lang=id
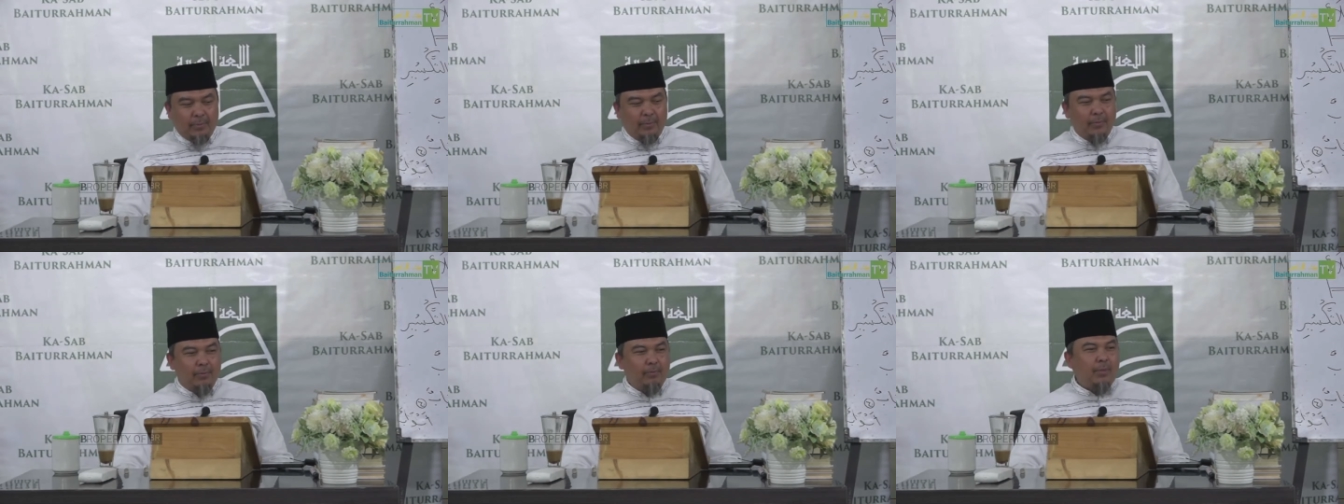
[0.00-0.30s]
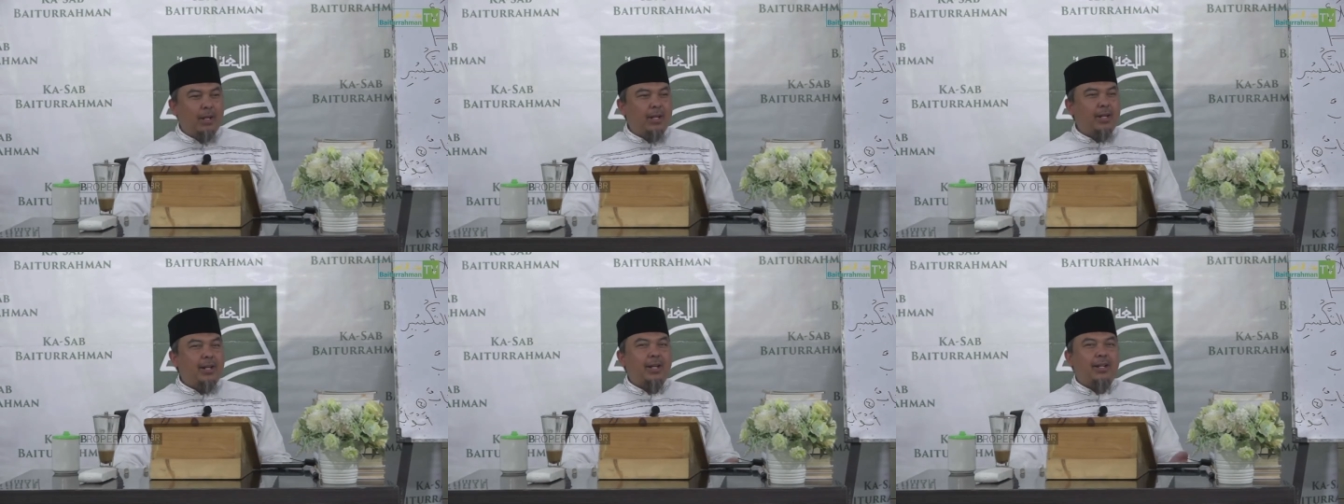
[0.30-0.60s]

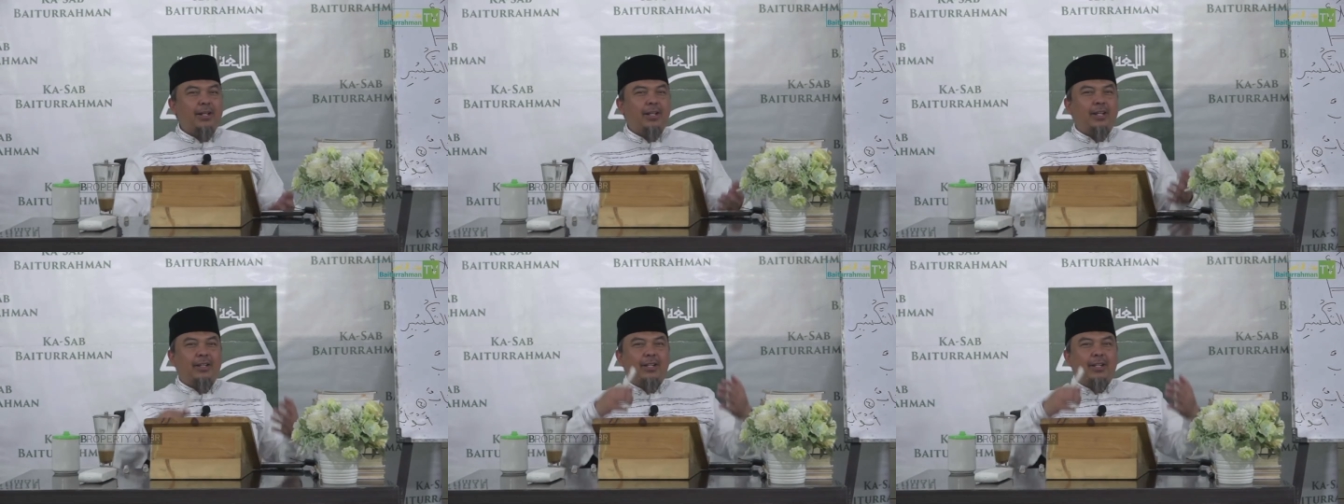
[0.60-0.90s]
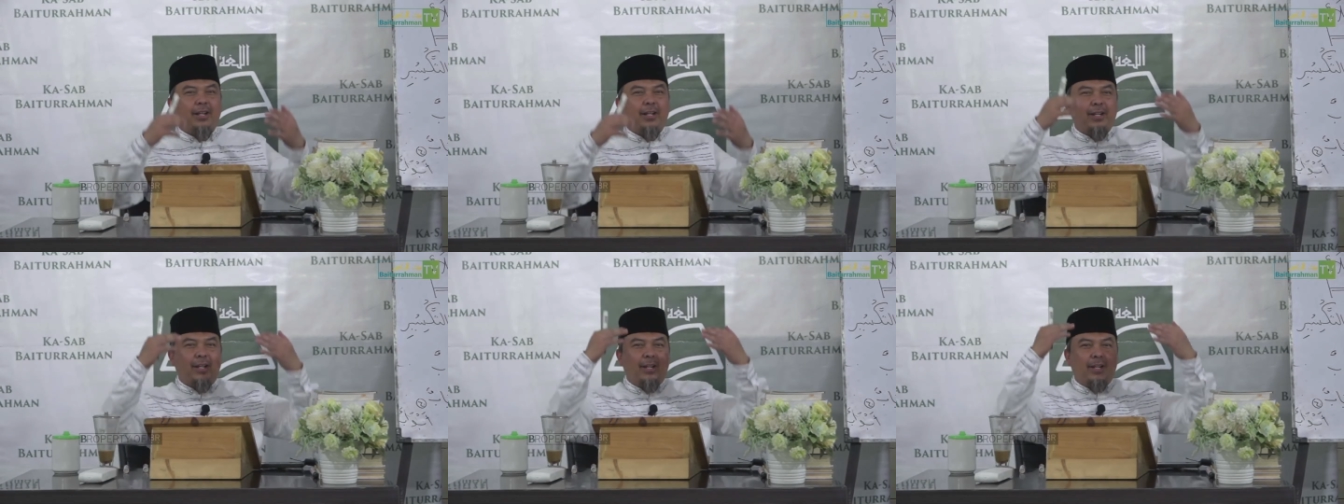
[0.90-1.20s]
Badan
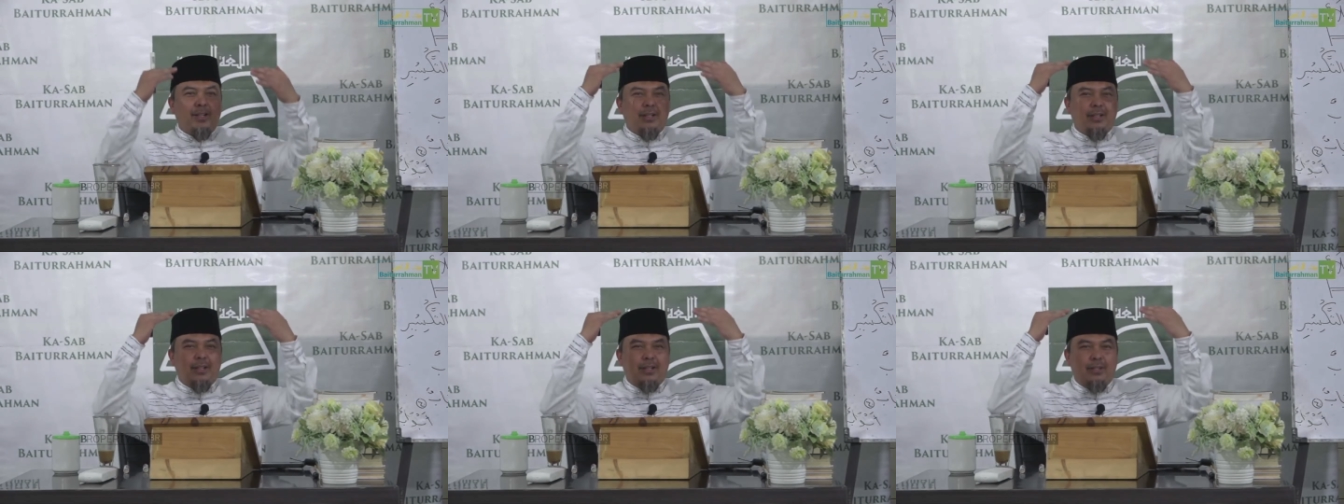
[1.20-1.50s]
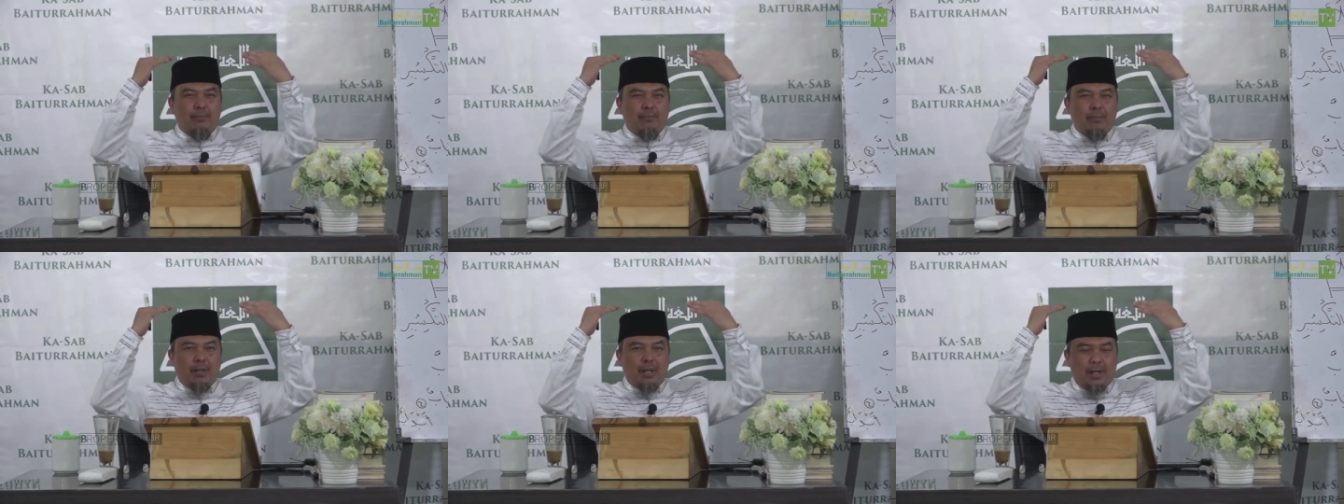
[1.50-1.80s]
kita ingat
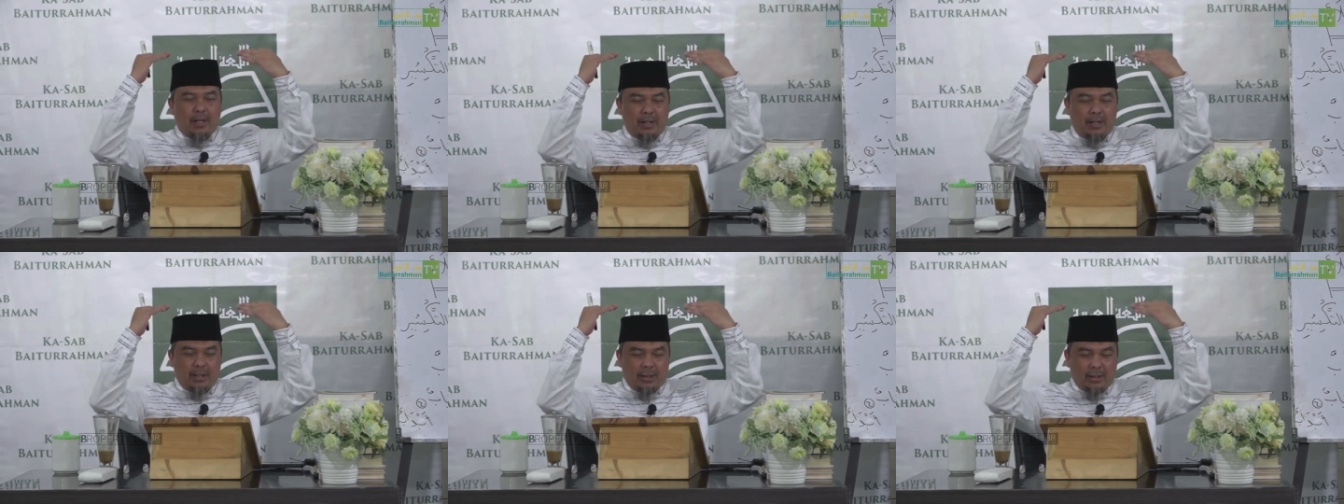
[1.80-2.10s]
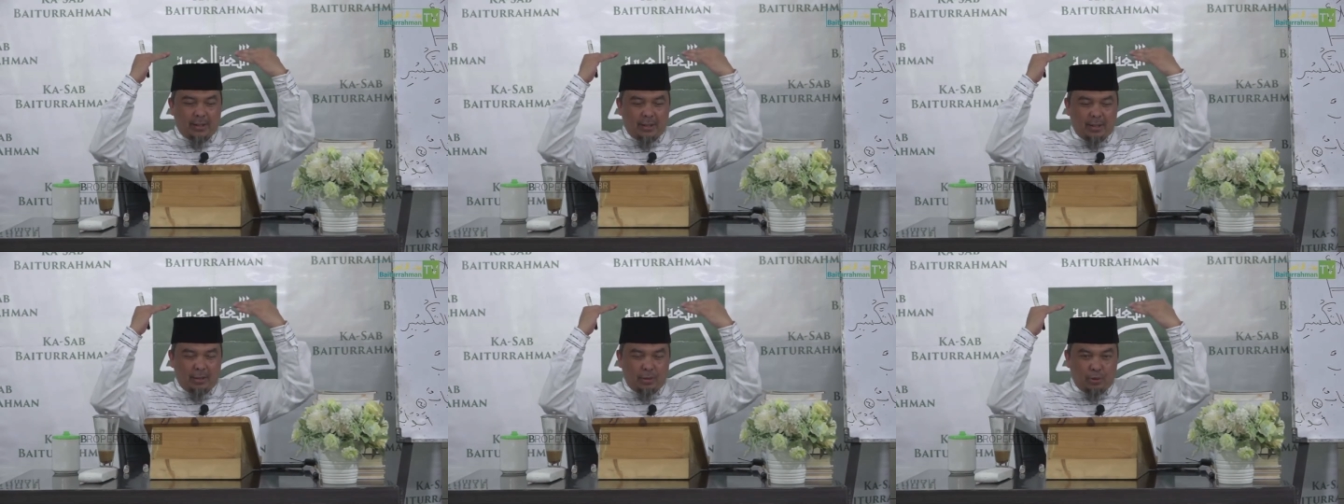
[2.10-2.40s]
nih, badan
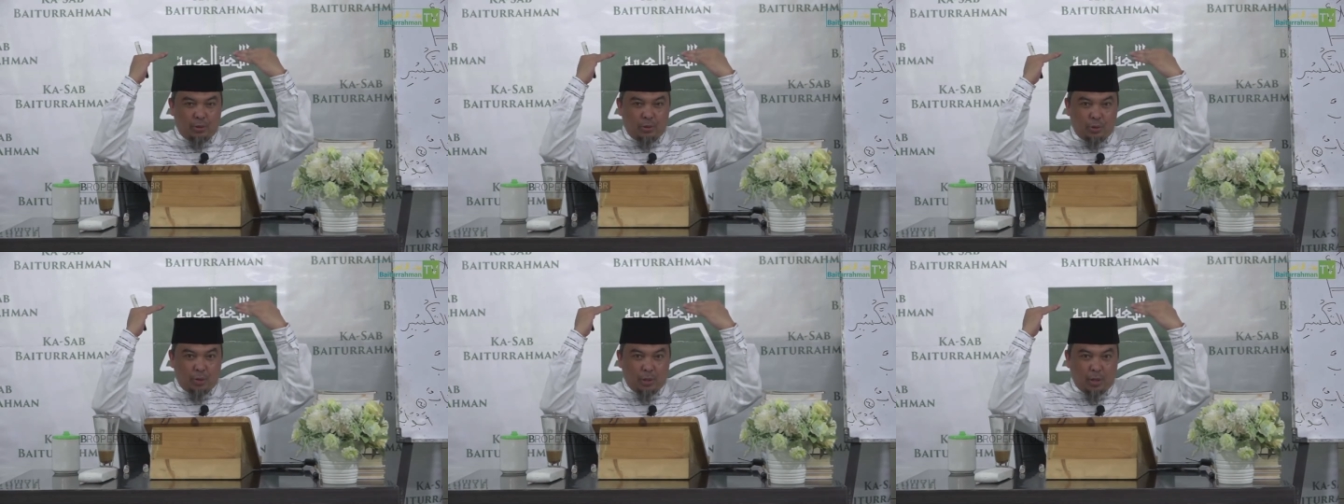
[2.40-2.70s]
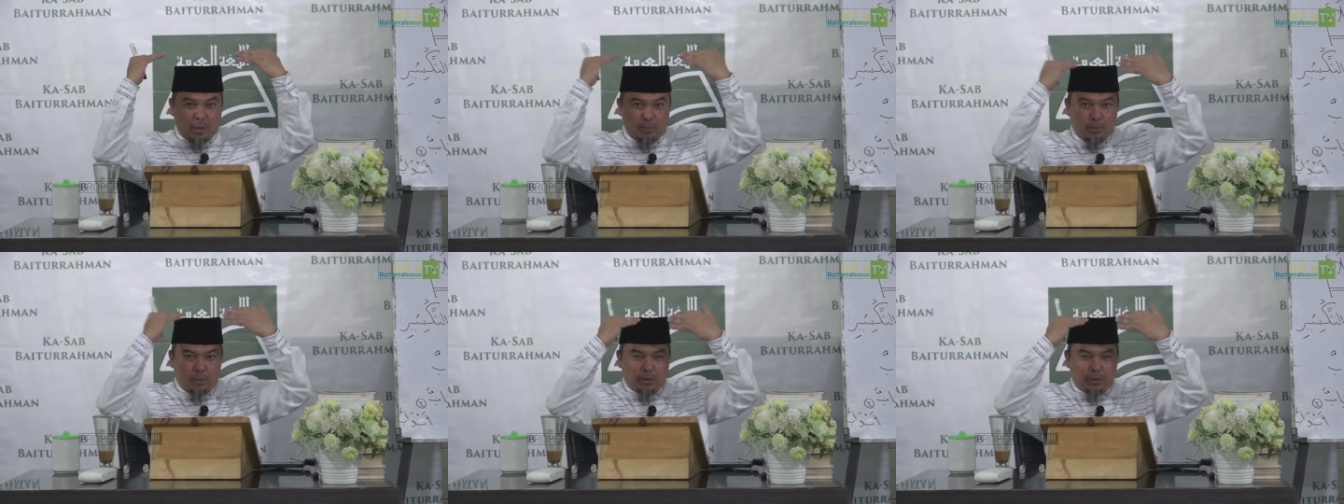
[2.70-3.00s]
kita dari ujung
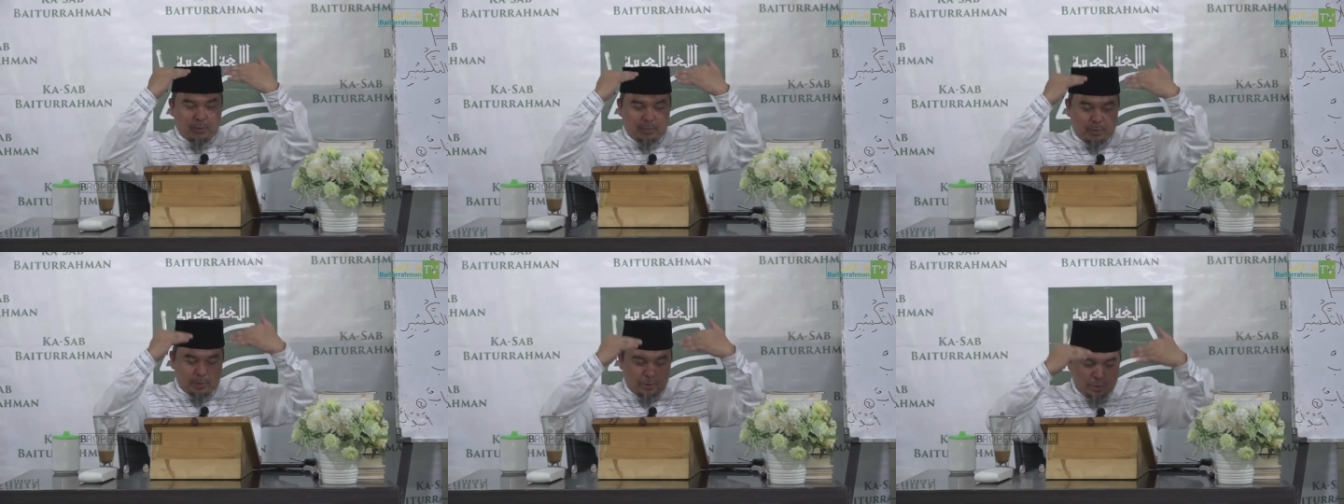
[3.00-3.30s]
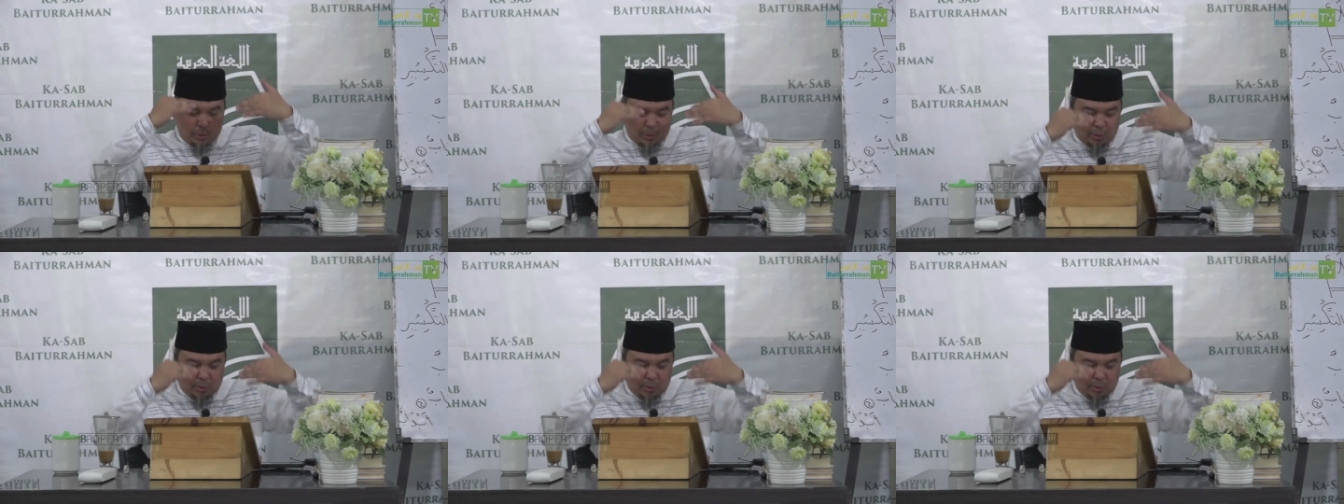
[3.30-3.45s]
rambut sampai ujung